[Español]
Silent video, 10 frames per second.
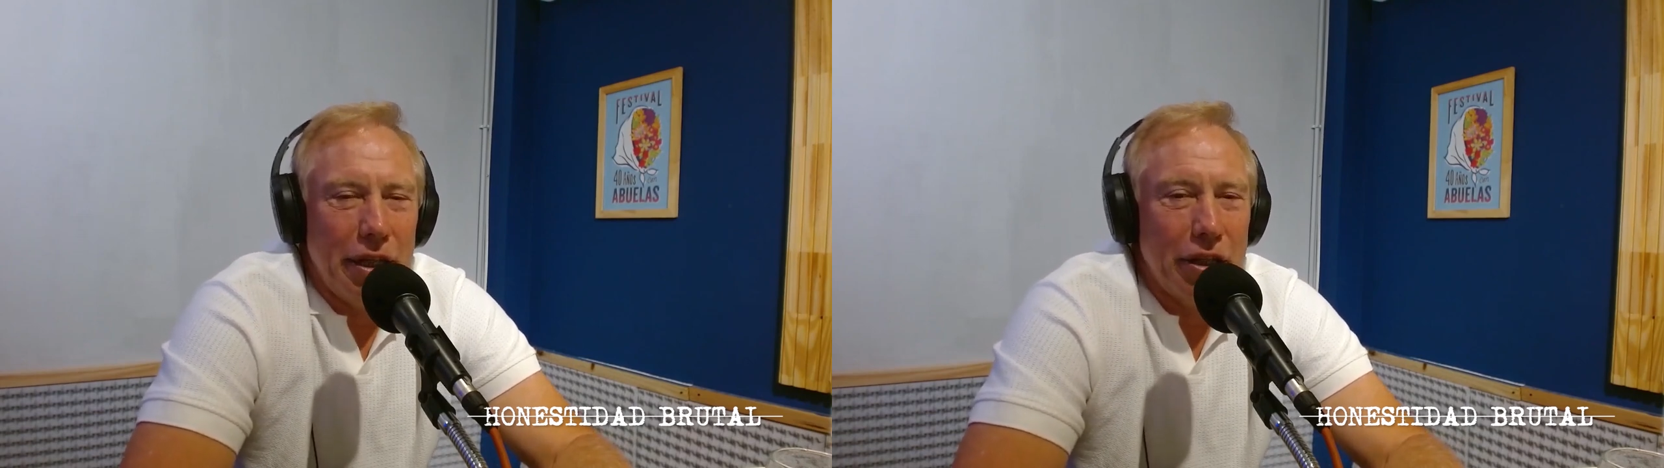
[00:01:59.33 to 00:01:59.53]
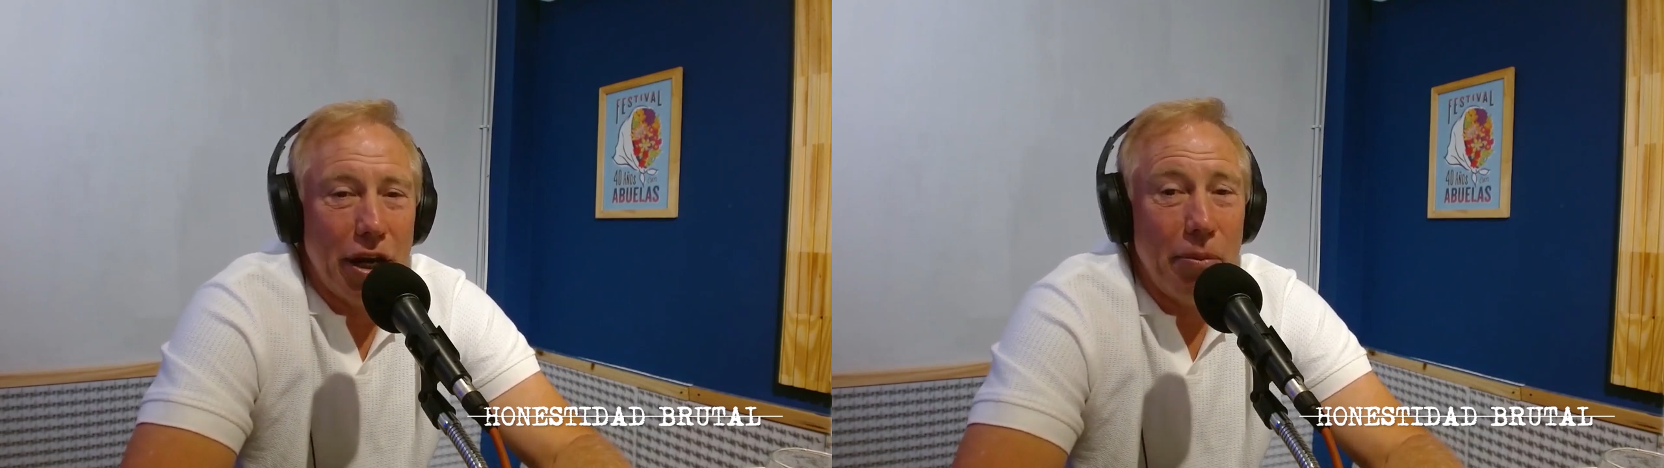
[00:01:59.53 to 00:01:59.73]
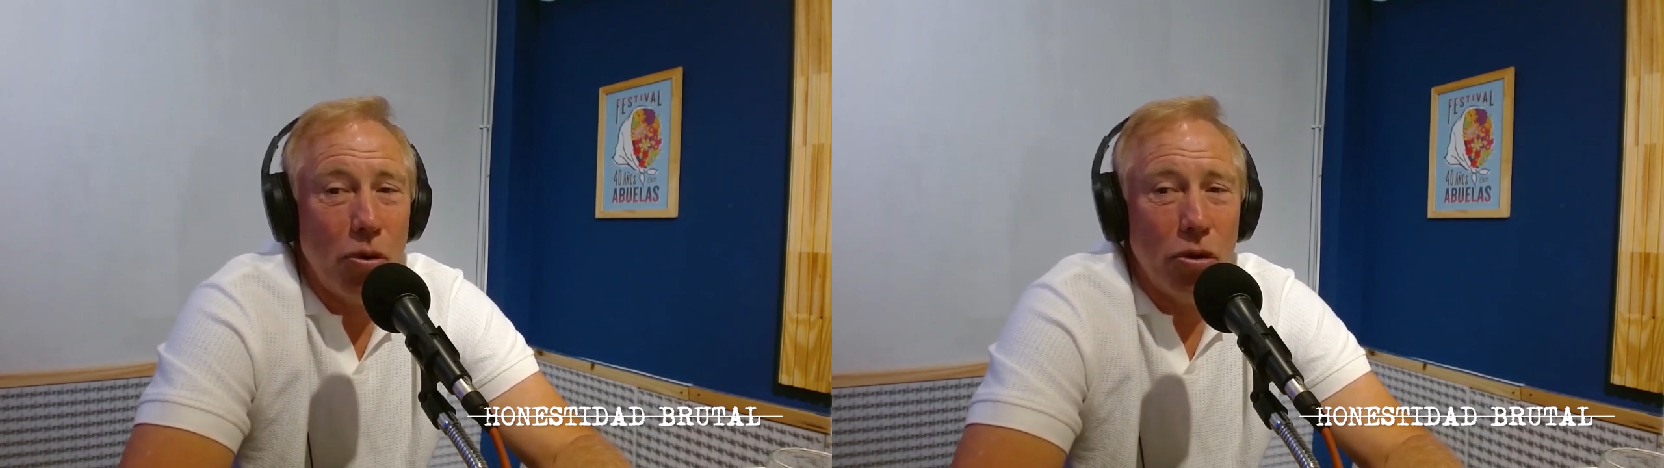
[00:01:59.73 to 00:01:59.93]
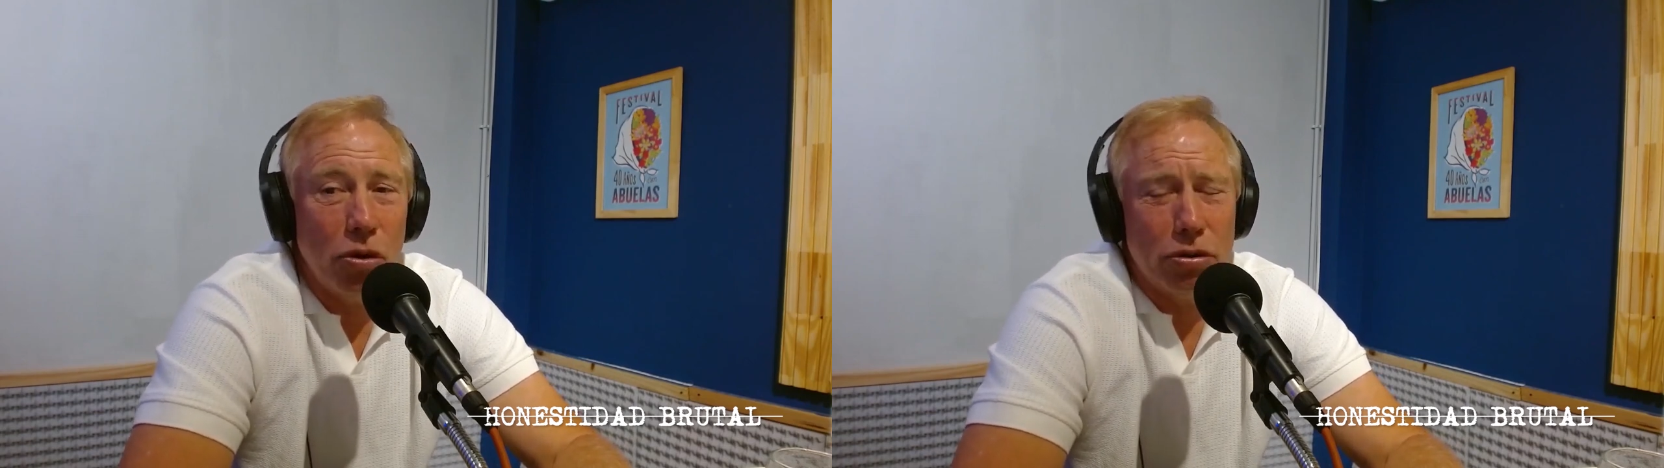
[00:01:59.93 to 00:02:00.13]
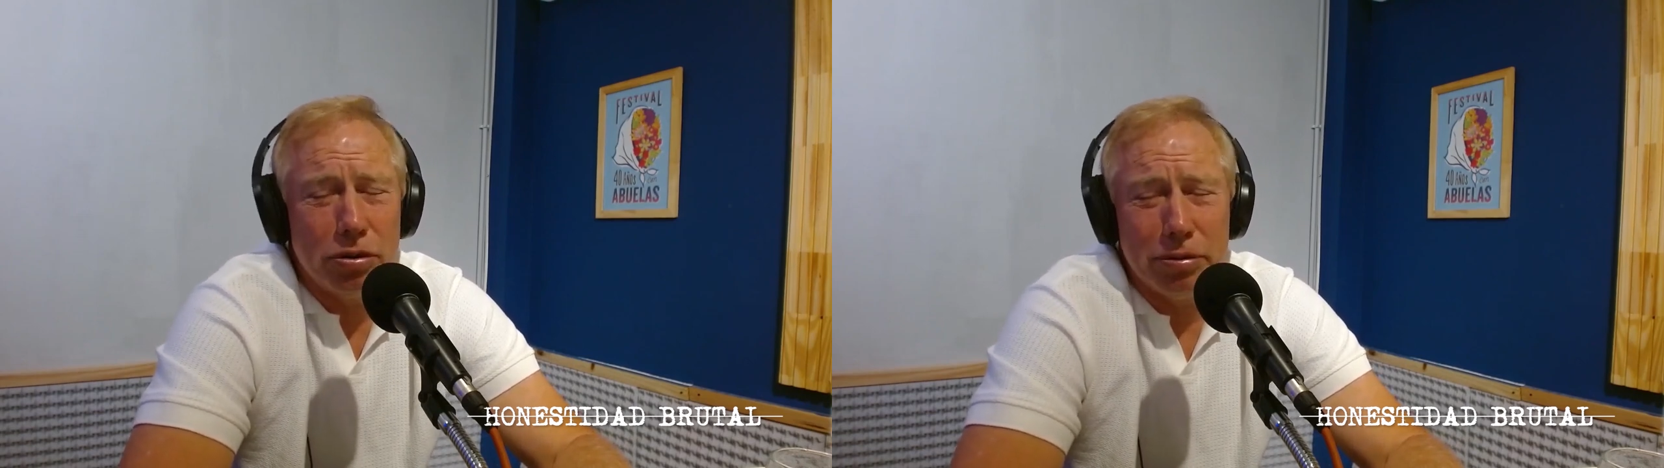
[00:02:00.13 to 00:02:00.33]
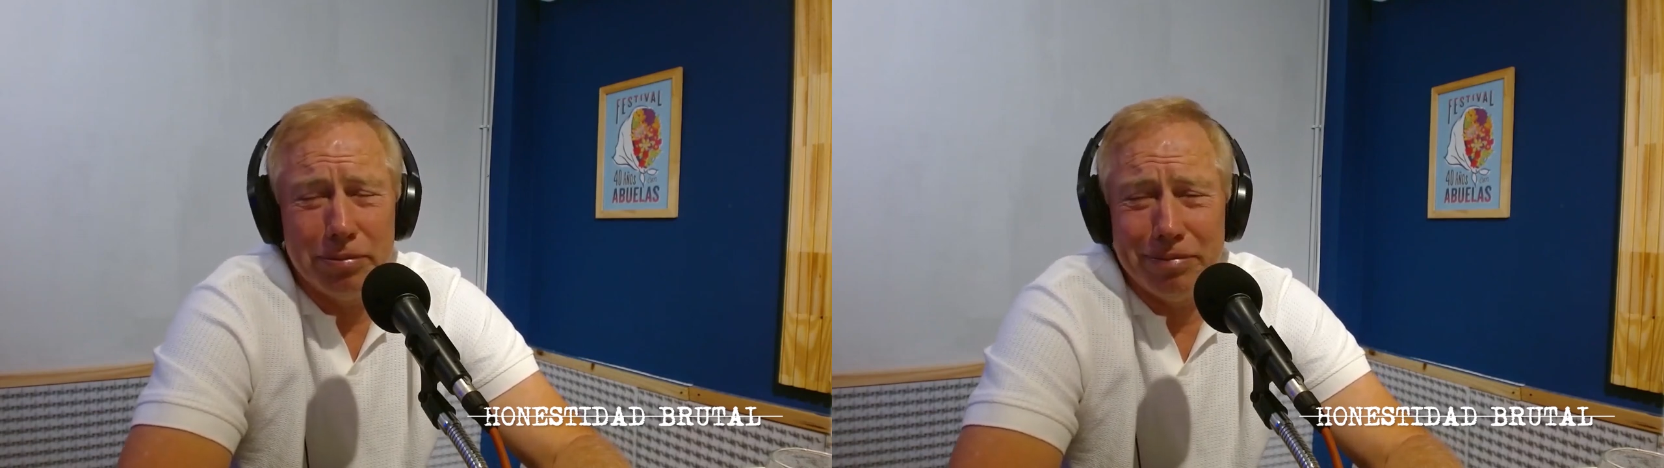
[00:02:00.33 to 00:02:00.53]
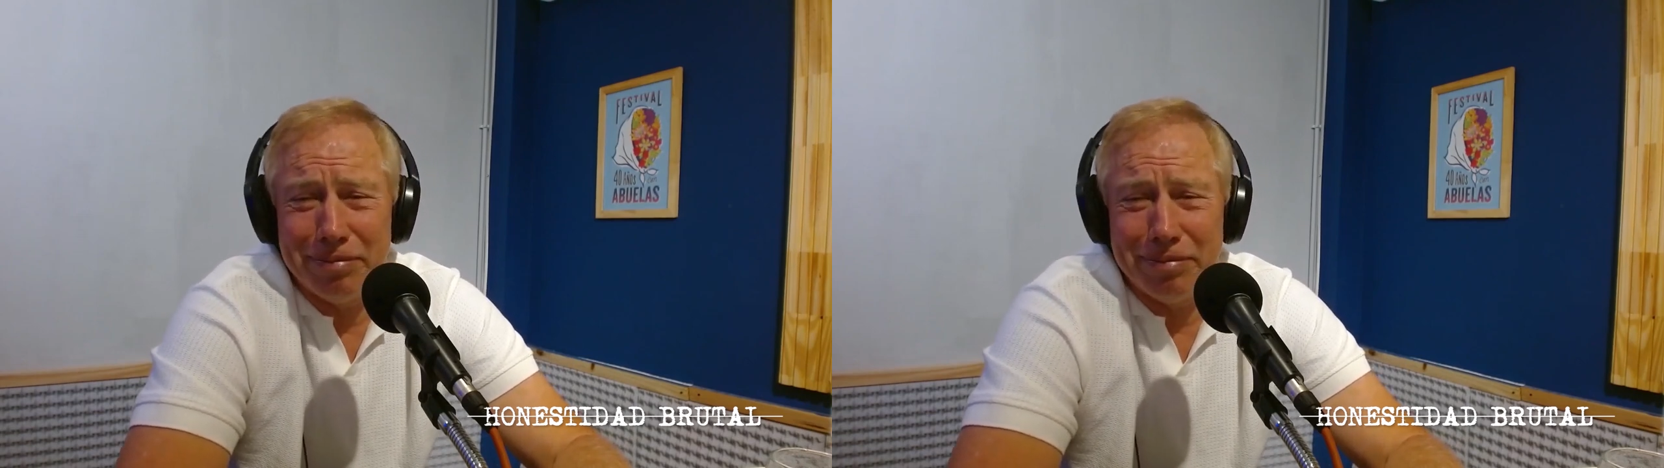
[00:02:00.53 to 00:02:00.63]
entramos